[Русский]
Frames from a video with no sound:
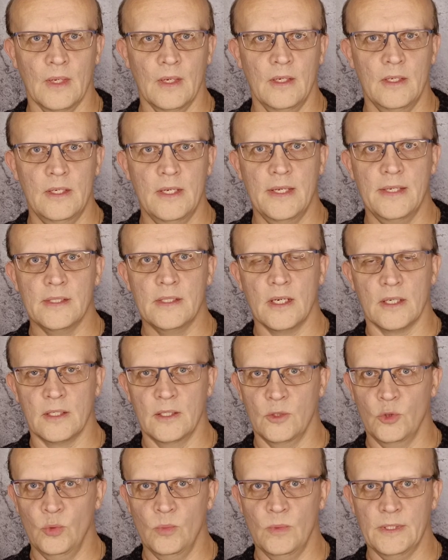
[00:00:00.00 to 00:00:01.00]
Я никак
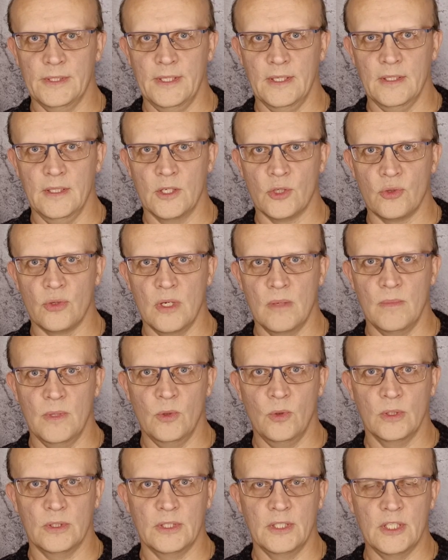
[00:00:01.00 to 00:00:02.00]
не думал тогда, что я
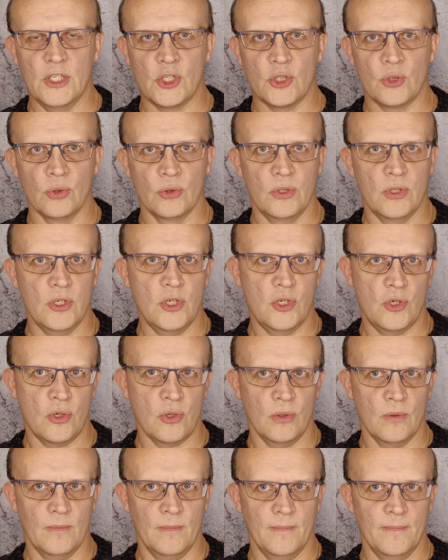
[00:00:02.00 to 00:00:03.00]
могу открыть что-то
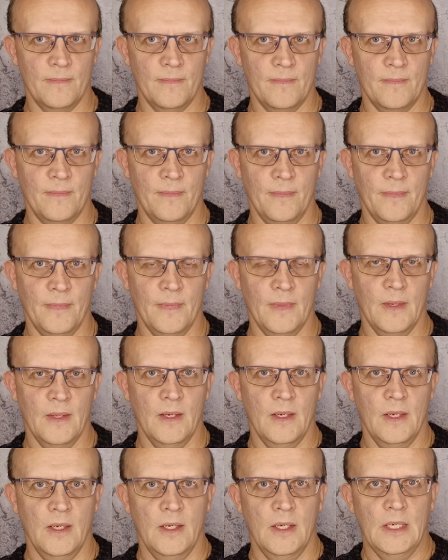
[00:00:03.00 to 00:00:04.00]
еще –
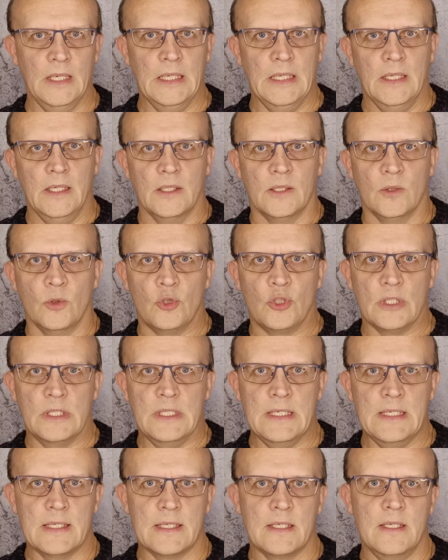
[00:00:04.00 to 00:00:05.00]
но
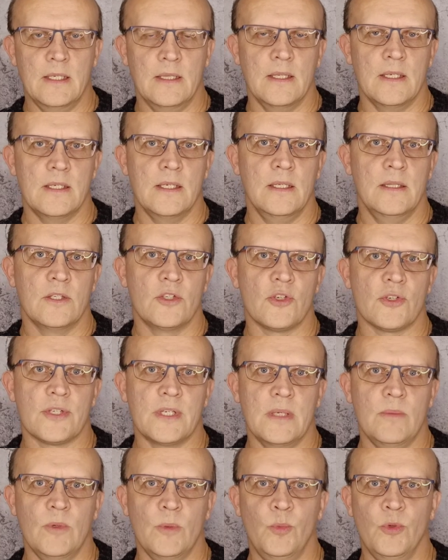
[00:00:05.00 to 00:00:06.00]
14 лет назад
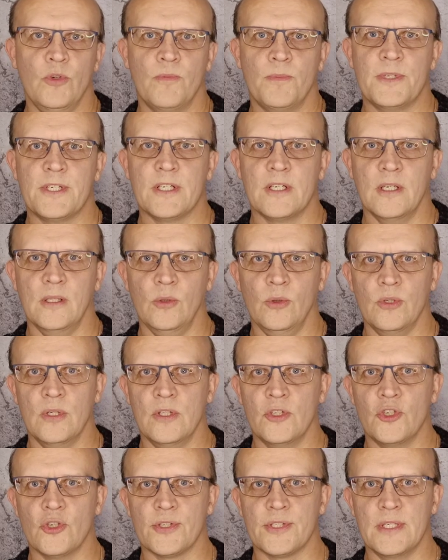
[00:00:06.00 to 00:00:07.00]
начался мой путь психологии.
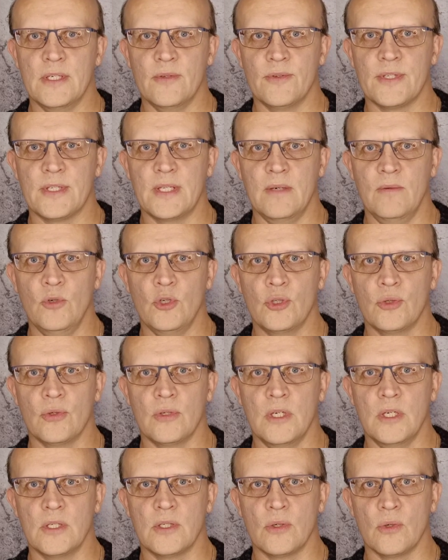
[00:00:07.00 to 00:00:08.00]
Начался он с того, что
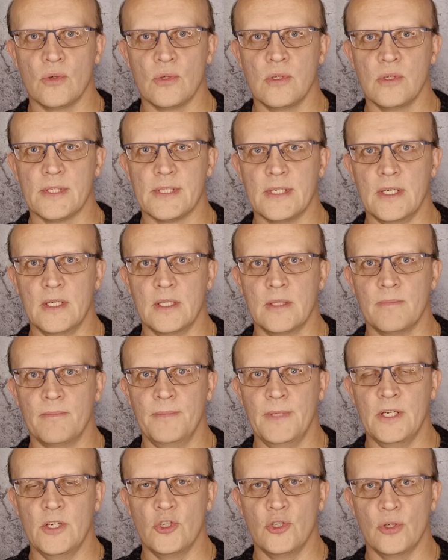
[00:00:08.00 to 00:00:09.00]
я создал сайт
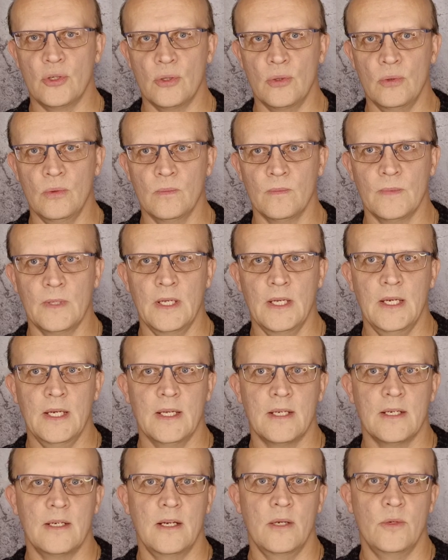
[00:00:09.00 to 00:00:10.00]
«Пережить.ру»
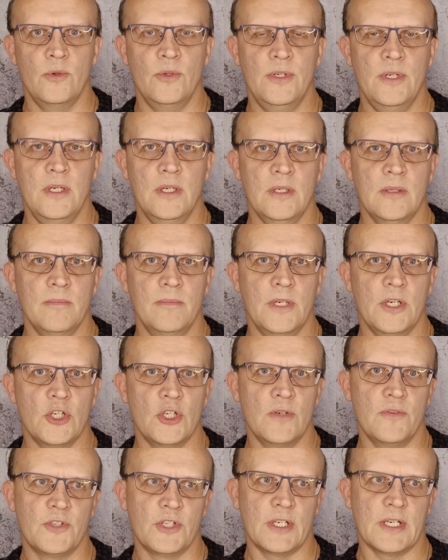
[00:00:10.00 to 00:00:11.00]
для людей,
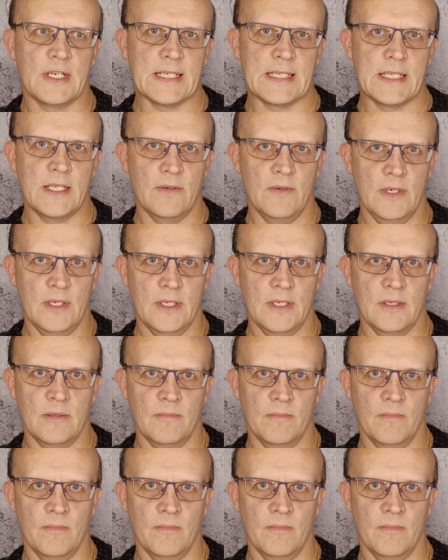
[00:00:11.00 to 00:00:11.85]
переживших расставание.